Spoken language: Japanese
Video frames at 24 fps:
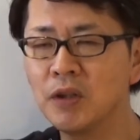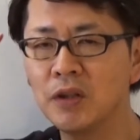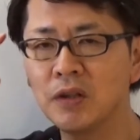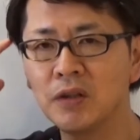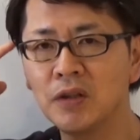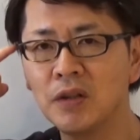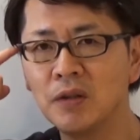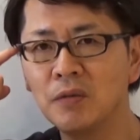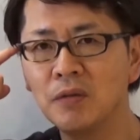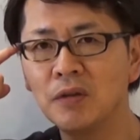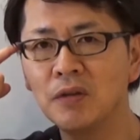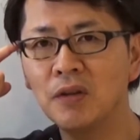
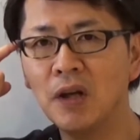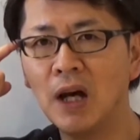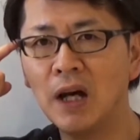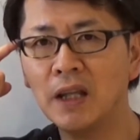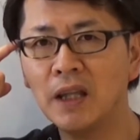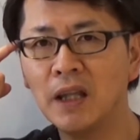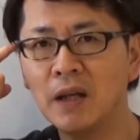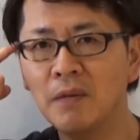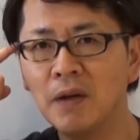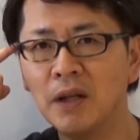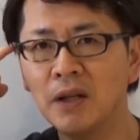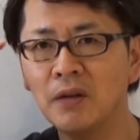自分の
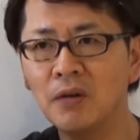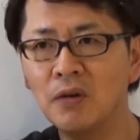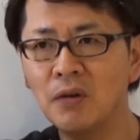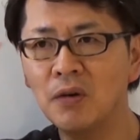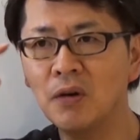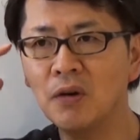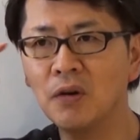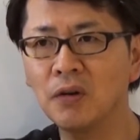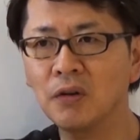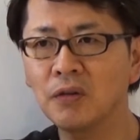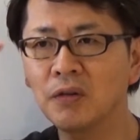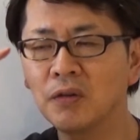頭
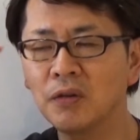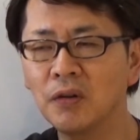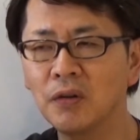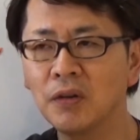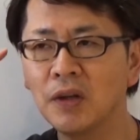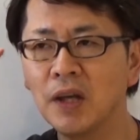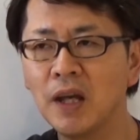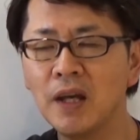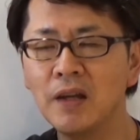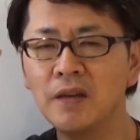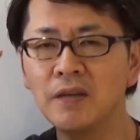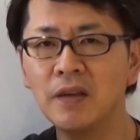のその
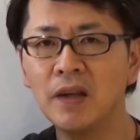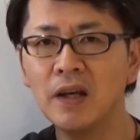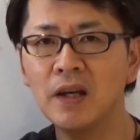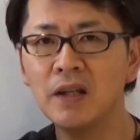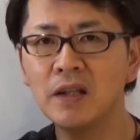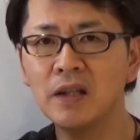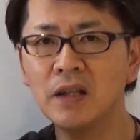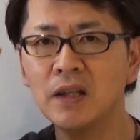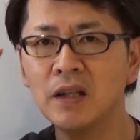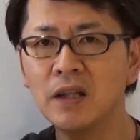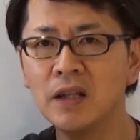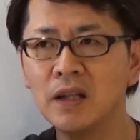潜在意
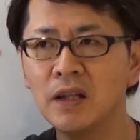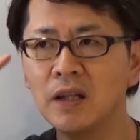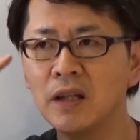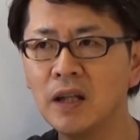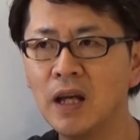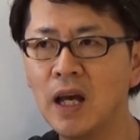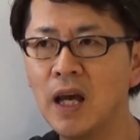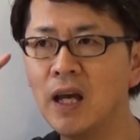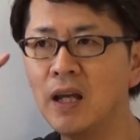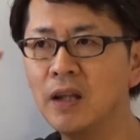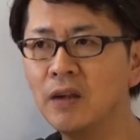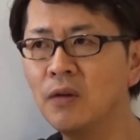識、
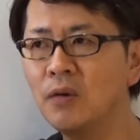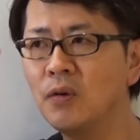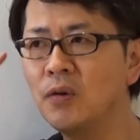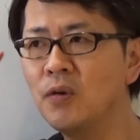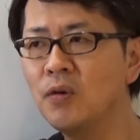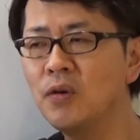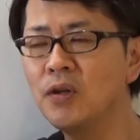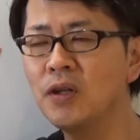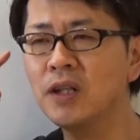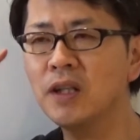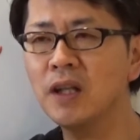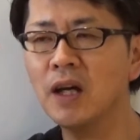えーと、
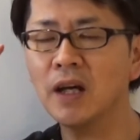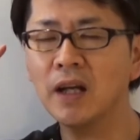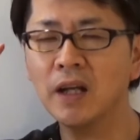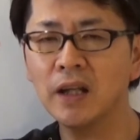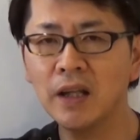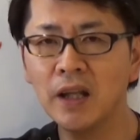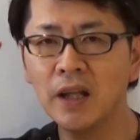領域だけ